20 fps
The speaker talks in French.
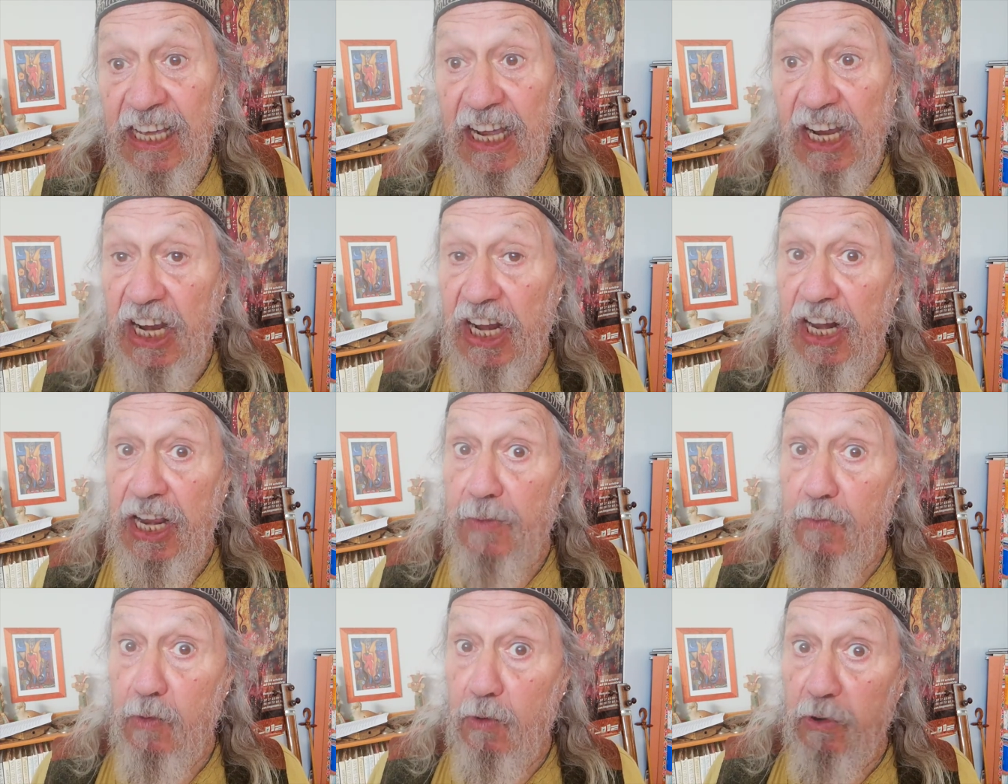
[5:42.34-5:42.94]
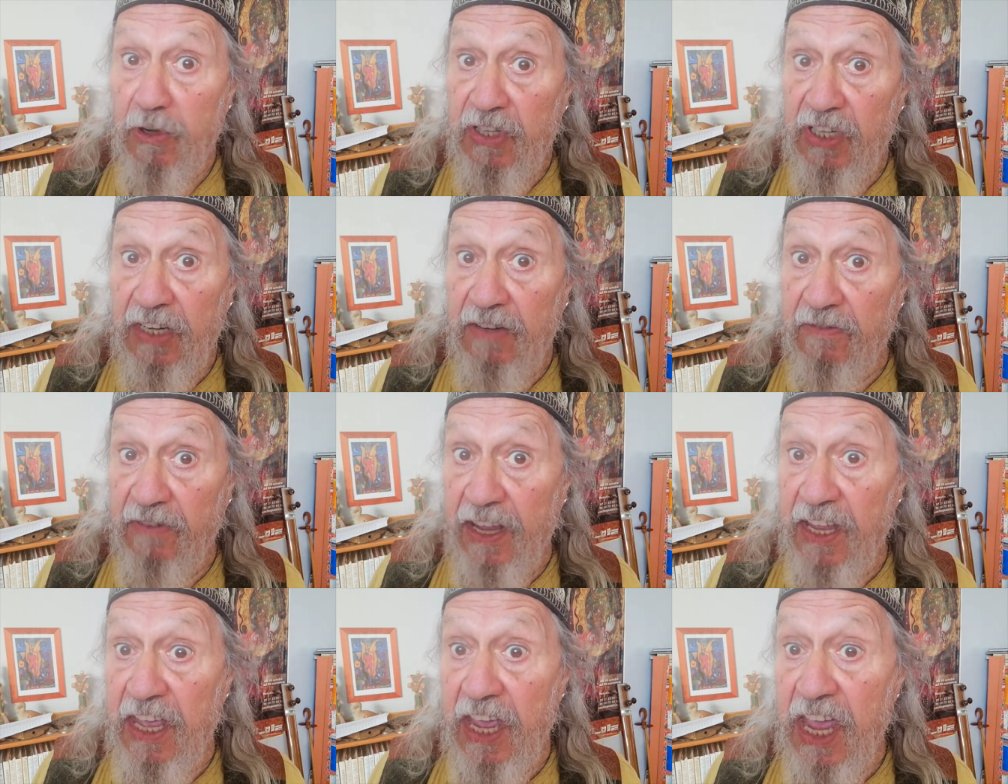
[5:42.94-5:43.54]
Les mots
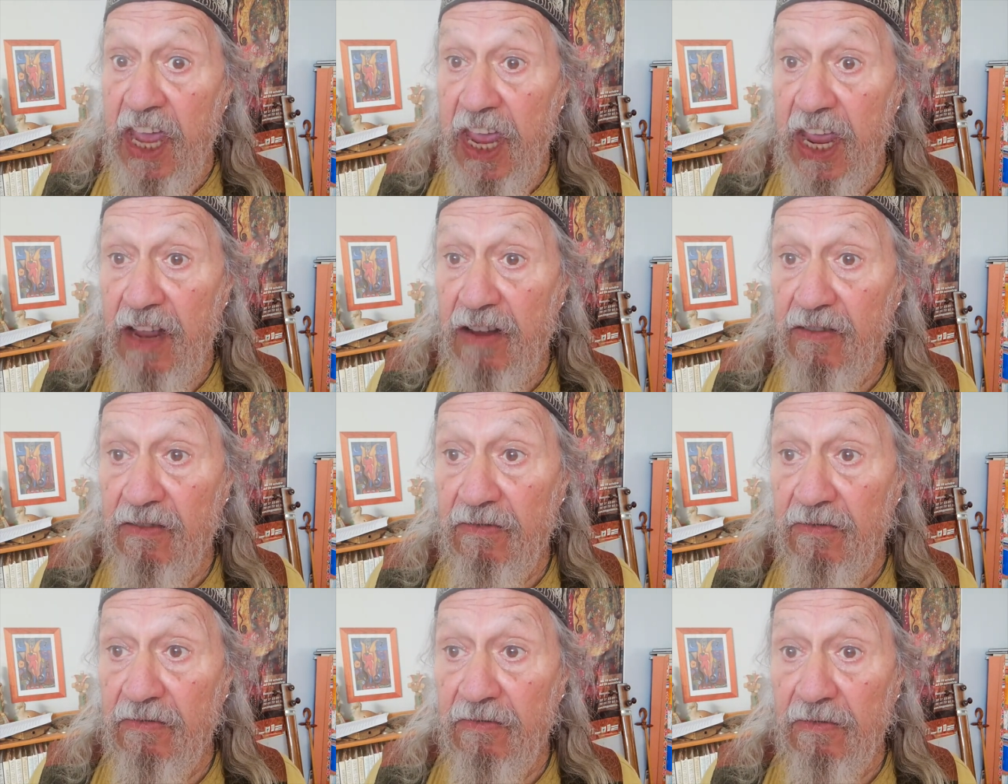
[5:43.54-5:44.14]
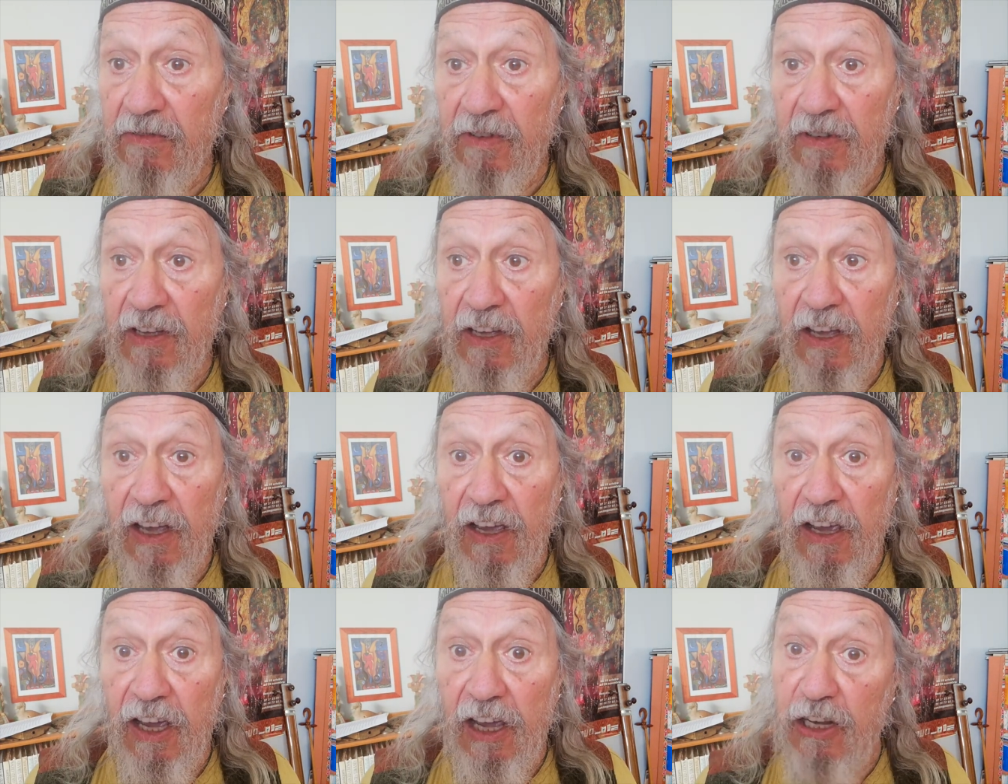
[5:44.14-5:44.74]
s'éveillaient.
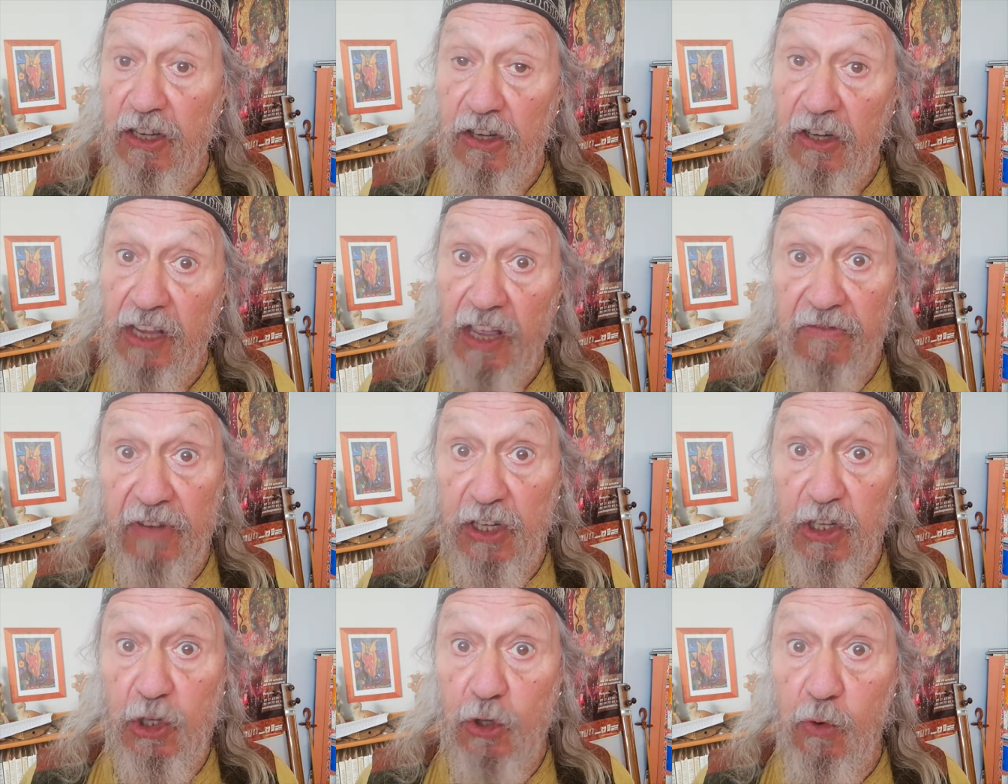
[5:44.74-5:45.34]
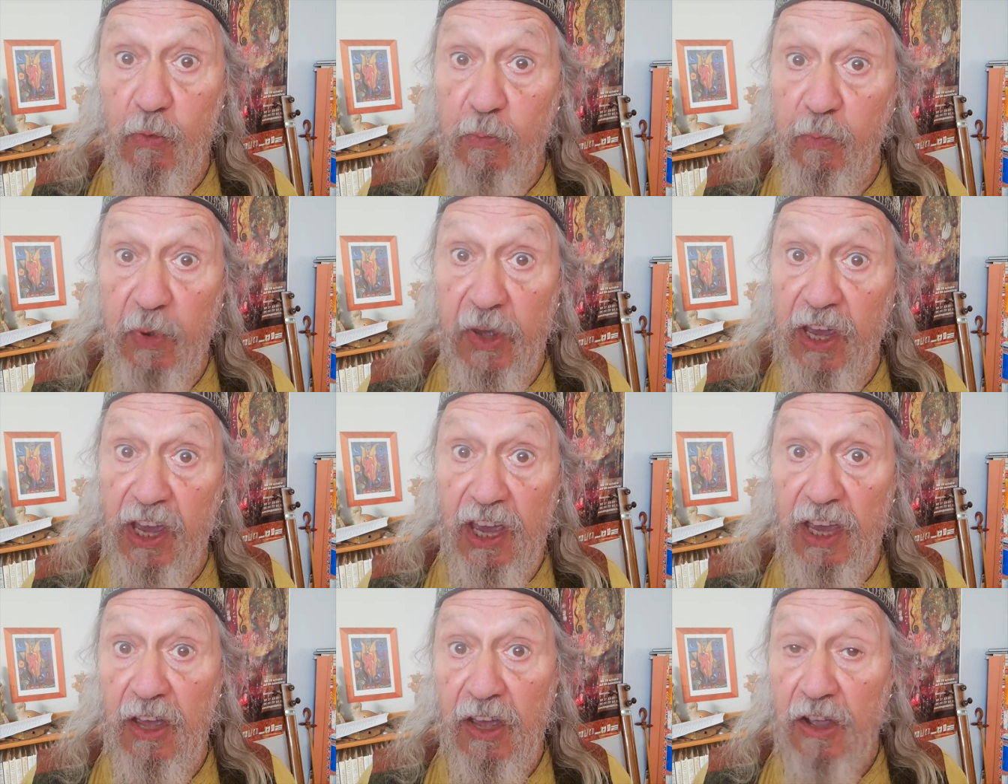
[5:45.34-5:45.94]
Ils en avaient
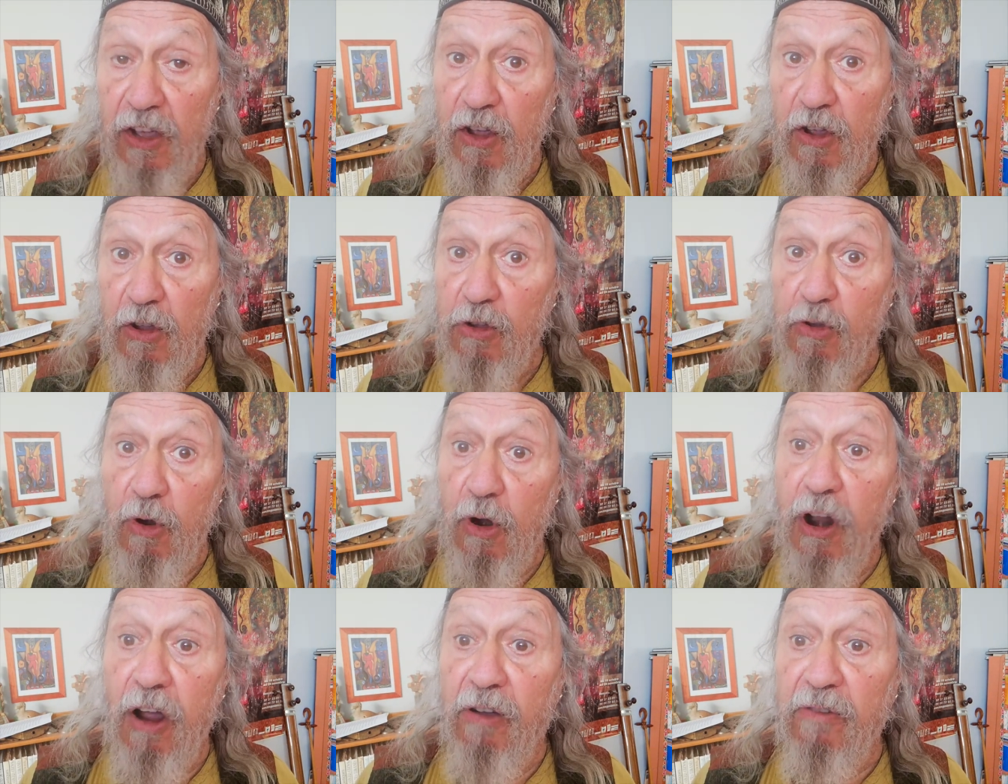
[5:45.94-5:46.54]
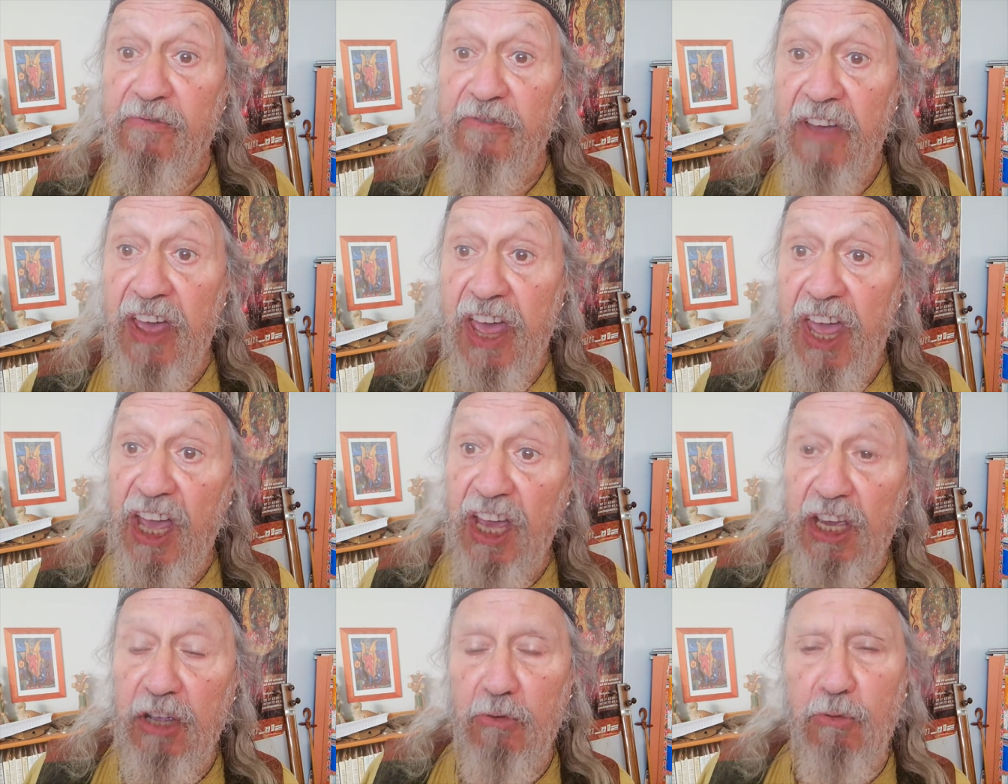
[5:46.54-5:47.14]
soupé de
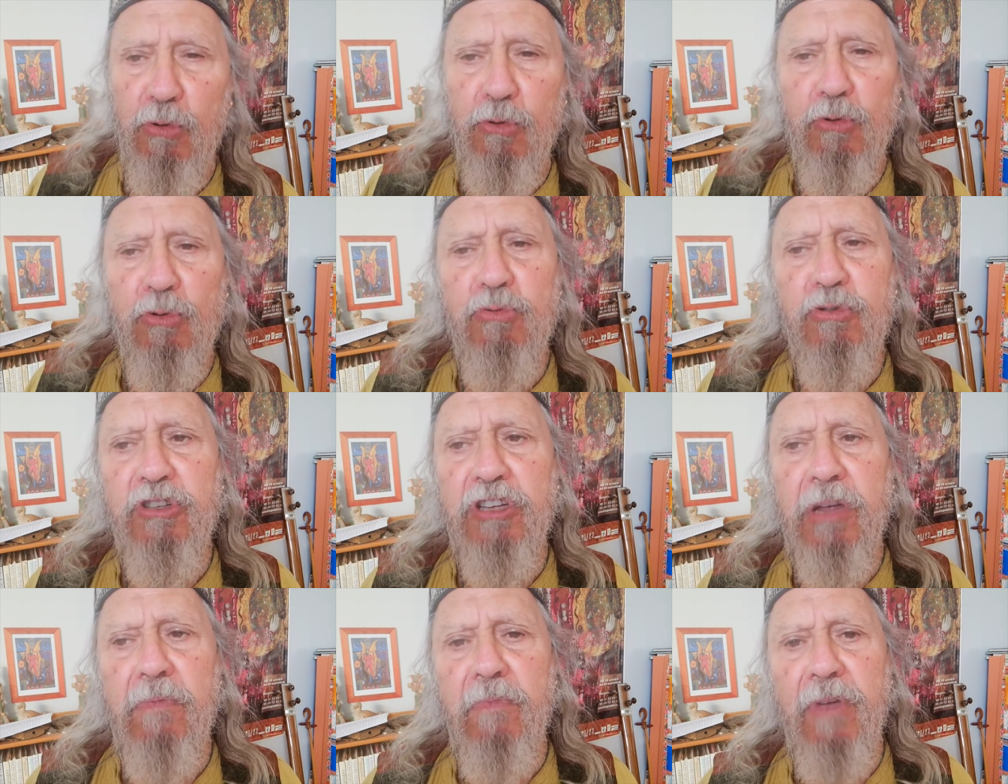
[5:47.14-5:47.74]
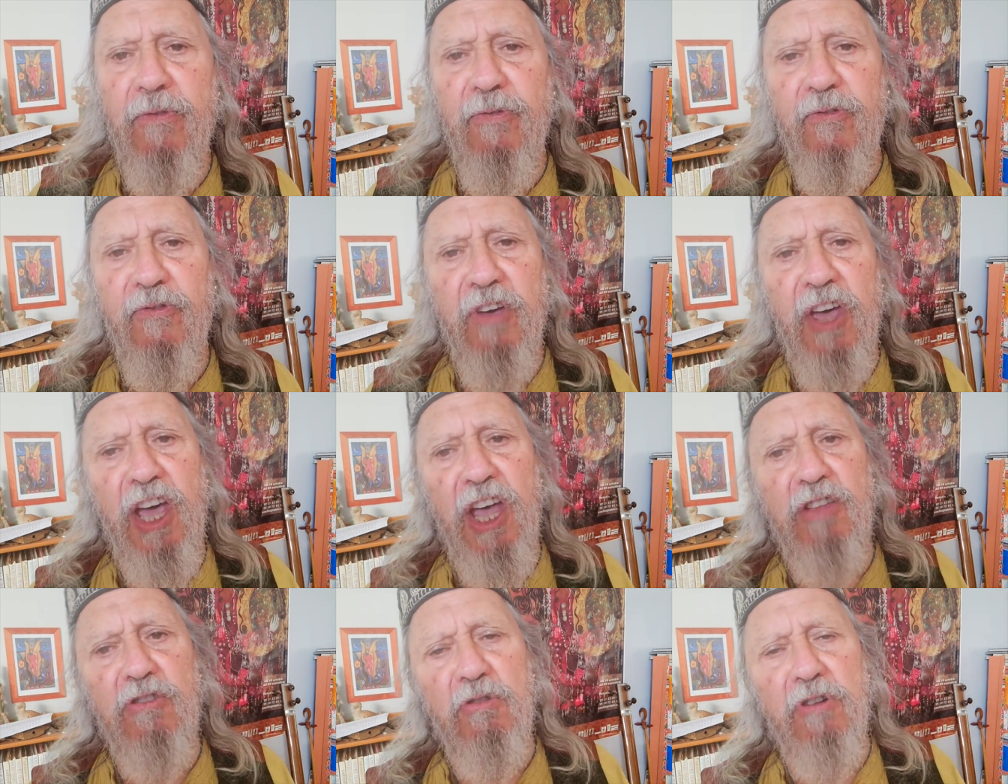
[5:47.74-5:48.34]
l'envers et de tous ses méfaits,